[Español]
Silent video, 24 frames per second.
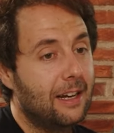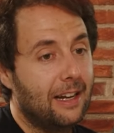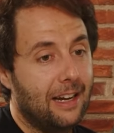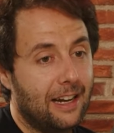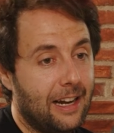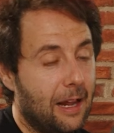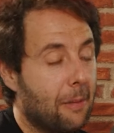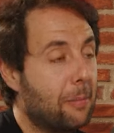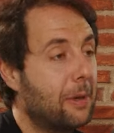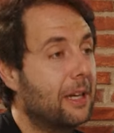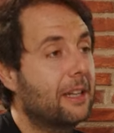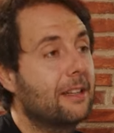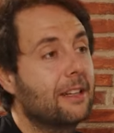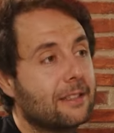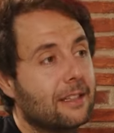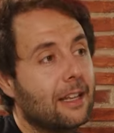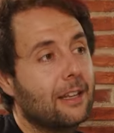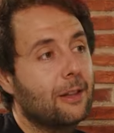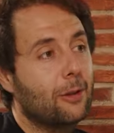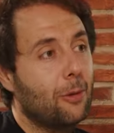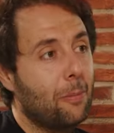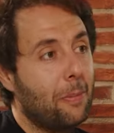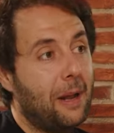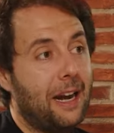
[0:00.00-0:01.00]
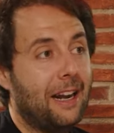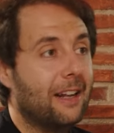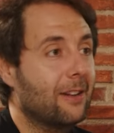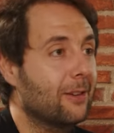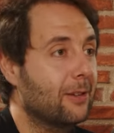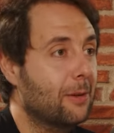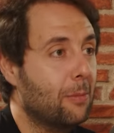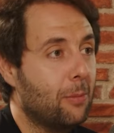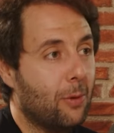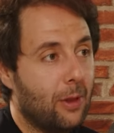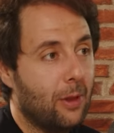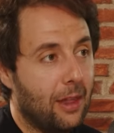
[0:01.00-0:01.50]
le aprietas tanto para que no
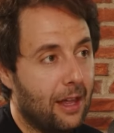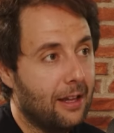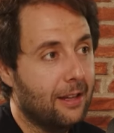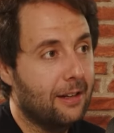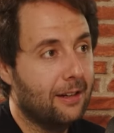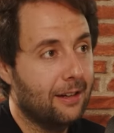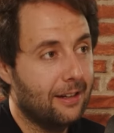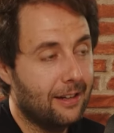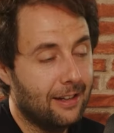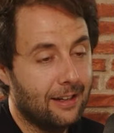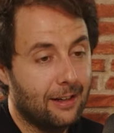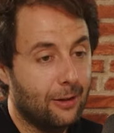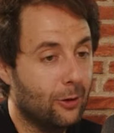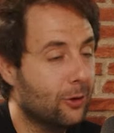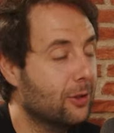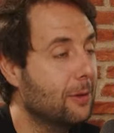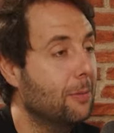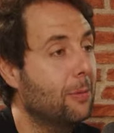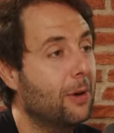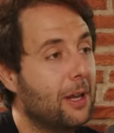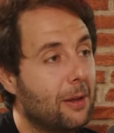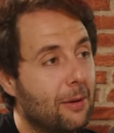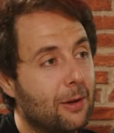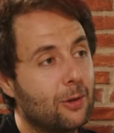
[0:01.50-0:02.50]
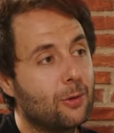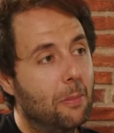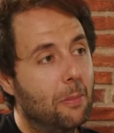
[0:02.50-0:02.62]
se pueda ir y no se pueda llevar su